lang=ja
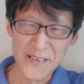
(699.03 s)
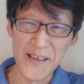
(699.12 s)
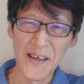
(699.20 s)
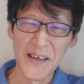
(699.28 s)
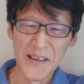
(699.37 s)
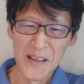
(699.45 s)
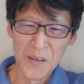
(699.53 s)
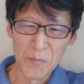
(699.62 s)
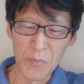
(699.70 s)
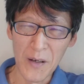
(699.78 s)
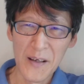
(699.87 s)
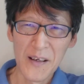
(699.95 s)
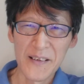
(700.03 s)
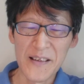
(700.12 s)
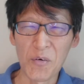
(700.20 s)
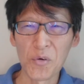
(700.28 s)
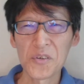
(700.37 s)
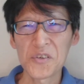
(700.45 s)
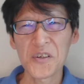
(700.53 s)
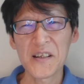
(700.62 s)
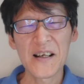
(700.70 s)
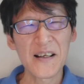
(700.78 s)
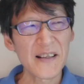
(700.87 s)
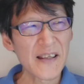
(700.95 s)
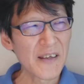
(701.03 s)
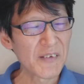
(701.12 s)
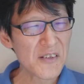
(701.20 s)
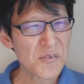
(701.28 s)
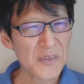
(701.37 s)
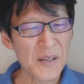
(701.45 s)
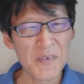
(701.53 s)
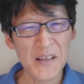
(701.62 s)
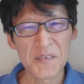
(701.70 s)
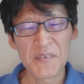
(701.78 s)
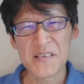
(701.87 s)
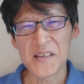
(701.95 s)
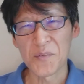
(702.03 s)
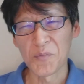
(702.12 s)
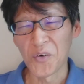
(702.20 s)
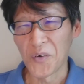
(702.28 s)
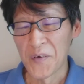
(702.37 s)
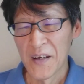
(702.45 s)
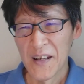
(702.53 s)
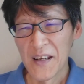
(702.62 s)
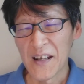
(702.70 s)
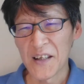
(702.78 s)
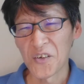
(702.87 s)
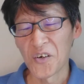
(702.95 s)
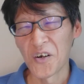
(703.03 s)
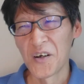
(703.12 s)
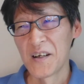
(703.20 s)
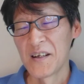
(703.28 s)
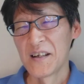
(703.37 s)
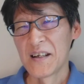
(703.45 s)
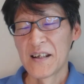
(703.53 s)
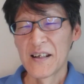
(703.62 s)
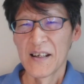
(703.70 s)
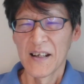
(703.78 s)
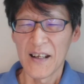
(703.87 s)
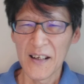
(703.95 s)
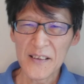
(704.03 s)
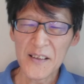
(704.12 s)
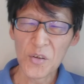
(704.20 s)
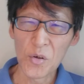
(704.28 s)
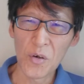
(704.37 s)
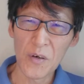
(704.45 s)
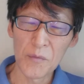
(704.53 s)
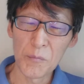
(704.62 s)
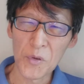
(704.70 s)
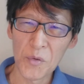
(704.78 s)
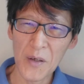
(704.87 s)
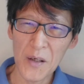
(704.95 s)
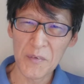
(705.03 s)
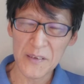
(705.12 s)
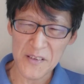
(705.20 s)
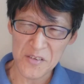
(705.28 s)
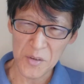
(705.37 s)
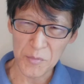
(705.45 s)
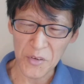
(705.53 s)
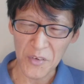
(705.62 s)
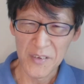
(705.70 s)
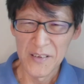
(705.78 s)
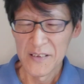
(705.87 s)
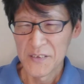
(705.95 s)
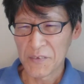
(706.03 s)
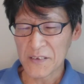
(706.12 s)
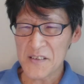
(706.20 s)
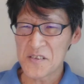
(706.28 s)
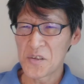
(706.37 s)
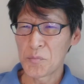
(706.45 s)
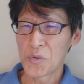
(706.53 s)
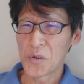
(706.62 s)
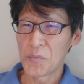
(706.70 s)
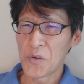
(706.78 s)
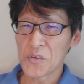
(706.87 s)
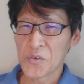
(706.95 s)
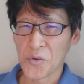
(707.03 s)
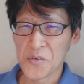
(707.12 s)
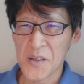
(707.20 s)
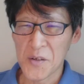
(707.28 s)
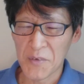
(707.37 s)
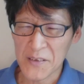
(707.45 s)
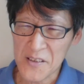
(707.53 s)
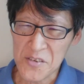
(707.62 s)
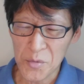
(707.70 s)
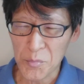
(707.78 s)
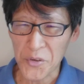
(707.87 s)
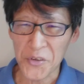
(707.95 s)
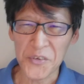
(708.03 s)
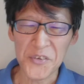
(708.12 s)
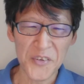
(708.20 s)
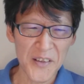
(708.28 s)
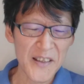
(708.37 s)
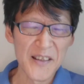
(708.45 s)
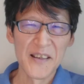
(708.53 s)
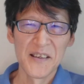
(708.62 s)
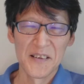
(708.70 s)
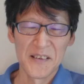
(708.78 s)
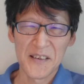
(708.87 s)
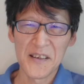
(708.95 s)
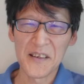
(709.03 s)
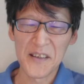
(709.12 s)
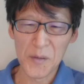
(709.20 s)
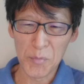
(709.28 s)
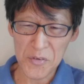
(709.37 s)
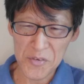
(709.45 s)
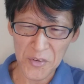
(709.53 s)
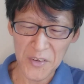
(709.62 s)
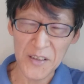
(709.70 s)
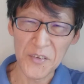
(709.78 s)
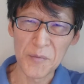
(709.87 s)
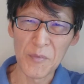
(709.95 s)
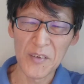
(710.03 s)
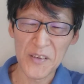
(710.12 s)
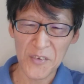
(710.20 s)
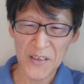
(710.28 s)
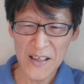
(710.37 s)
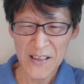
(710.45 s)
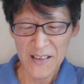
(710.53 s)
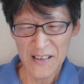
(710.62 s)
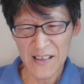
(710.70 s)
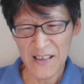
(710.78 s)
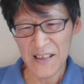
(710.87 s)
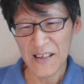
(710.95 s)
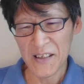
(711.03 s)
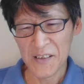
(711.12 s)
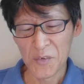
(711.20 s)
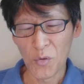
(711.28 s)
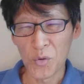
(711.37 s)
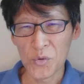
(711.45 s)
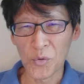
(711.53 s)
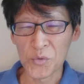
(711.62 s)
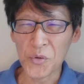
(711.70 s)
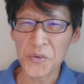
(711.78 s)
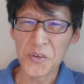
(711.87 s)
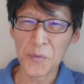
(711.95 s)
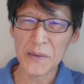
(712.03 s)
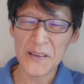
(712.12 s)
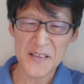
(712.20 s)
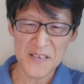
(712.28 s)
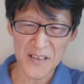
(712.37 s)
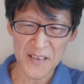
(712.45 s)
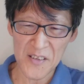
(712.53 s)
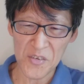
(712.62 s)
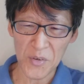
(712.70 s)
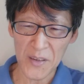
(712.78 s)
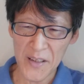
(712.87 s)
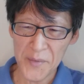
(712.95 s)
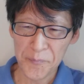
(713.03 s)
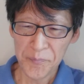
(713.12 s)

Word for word: で、まあ、ね、本当になんかね、私もたまに言いますけども、あの、あなたのものは私のもの。私のものも当然私のものよっていうね。KK 帽子のあの今までのね、えー、お得意のパターンじゃないでしょうかね。